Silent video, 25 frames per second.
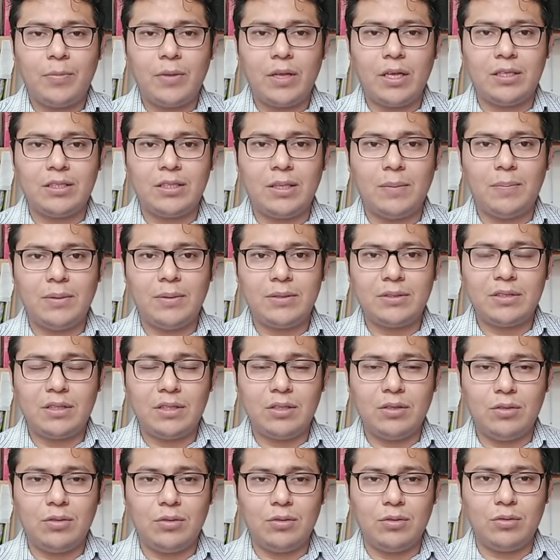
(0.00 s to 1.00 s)
que está
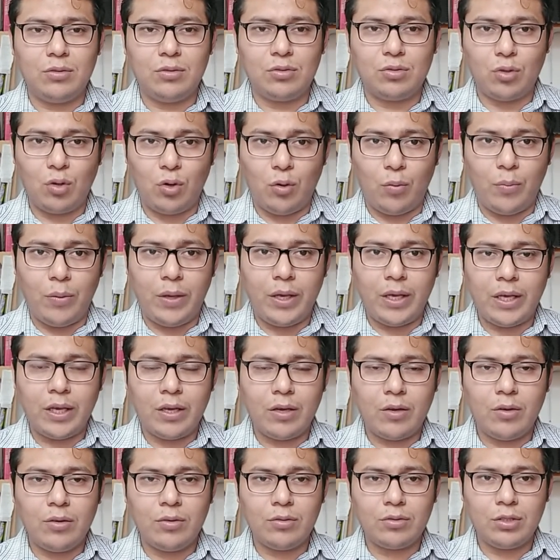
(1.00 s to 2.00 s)
pasando no solo
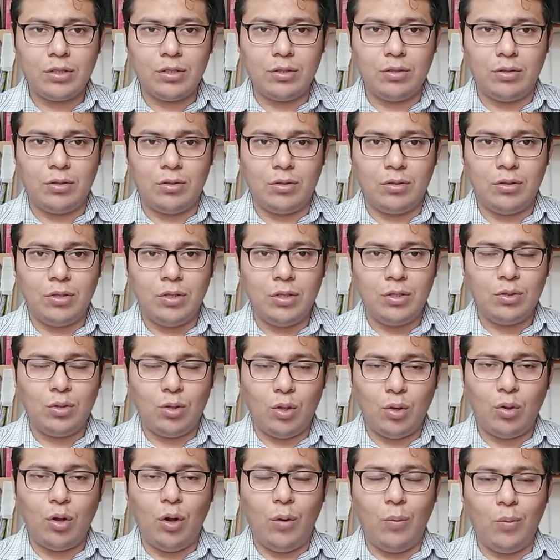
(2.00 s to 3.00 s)
México, sino
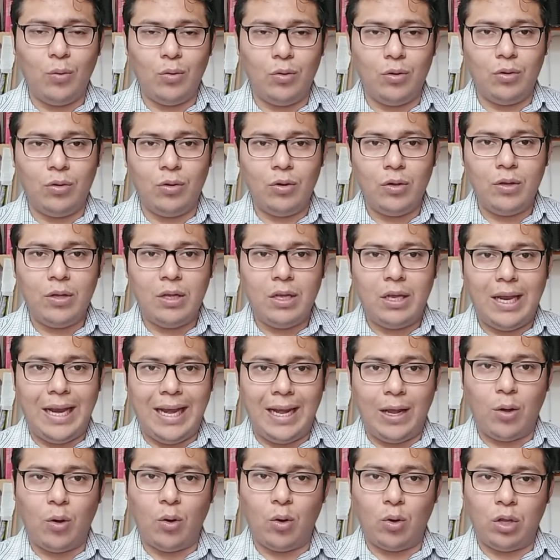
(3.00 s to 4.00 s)
todo el mundo,
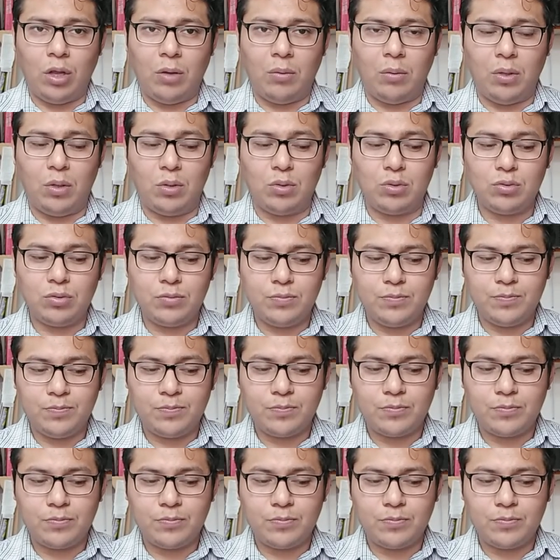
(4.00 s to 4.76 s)
el coronavirus.